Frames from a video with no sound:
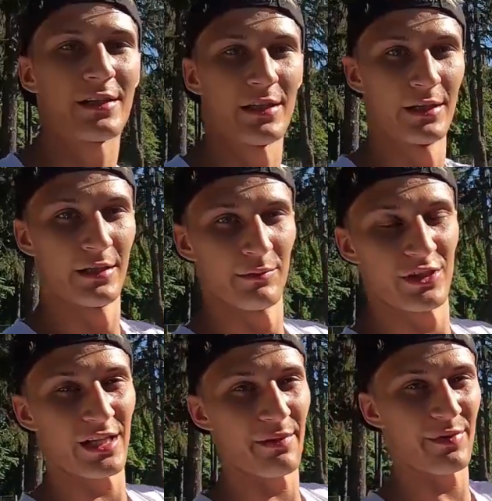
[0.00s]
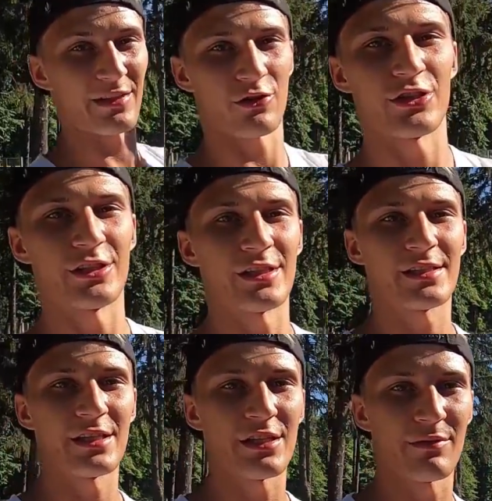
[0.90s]
jak przy takiej prędkości
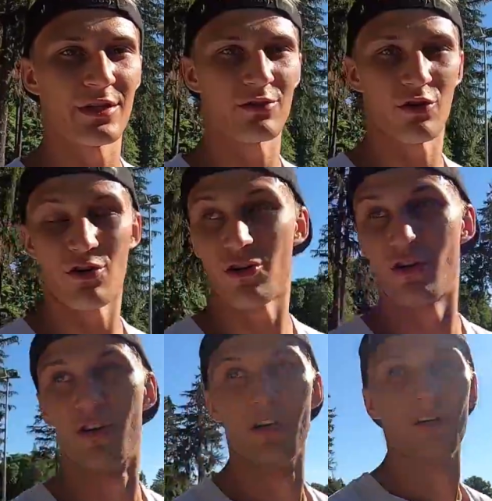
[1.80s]
się zderzymy, to